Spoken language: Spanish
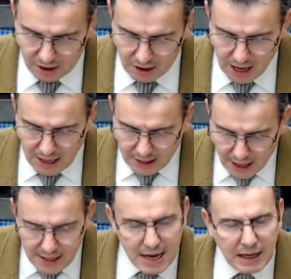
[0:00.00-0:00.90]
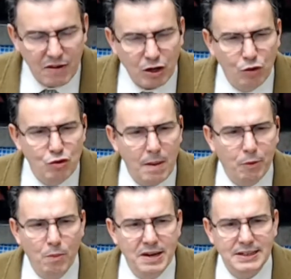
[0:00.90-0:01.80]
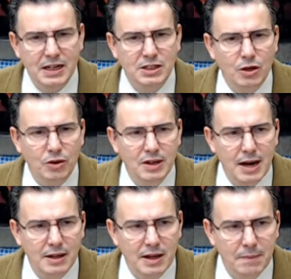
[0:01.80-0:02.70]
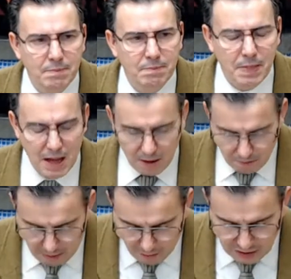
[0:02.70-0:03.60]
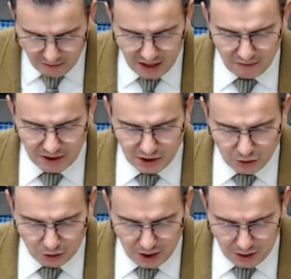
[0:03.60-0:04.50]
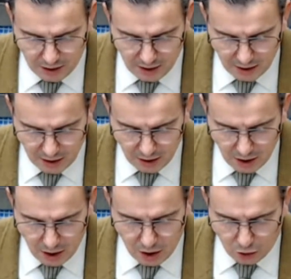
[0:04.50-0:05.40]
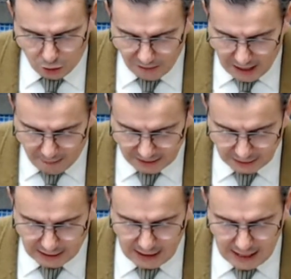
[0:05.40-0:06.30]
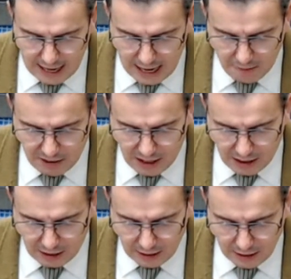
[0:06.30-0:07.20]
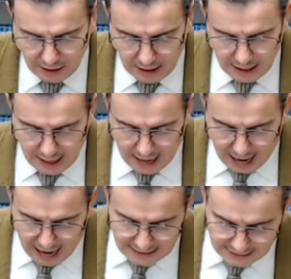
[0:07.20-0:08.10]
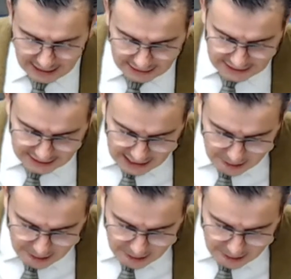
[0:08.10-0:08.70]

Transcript: tenía que ver con una promesa extraordinaria. Vamos a ver el versículo 15. Comerá mantequilla y miel hasta que sepa